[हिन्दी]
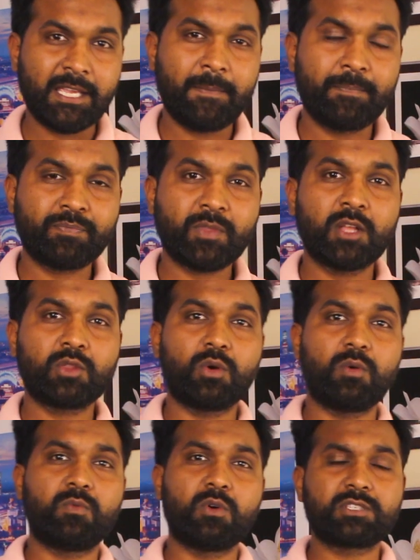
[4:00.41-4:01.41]
थी
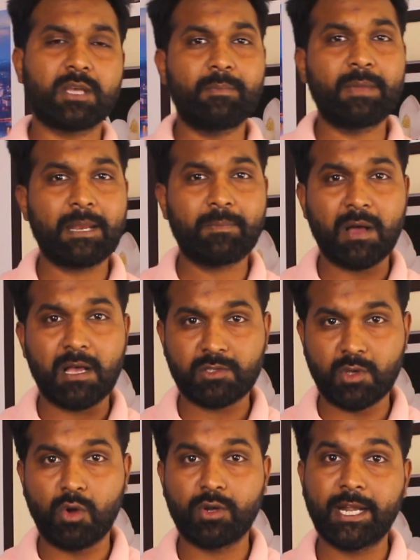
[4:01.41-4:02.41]
तो वो सब मेरे पास
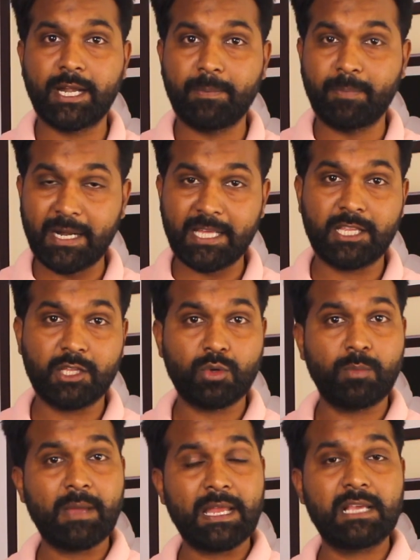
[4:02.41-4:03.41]
ऑलरेडी पड़ी थी
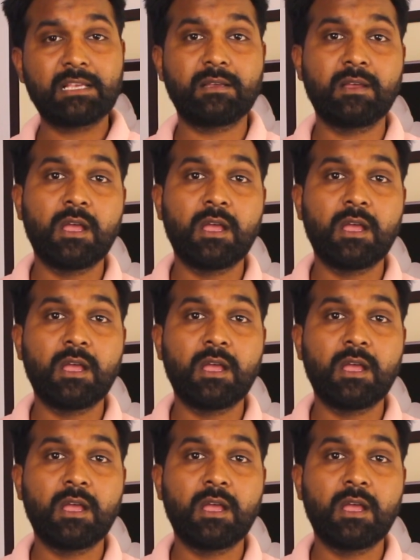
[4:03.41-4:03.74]
तो मैंने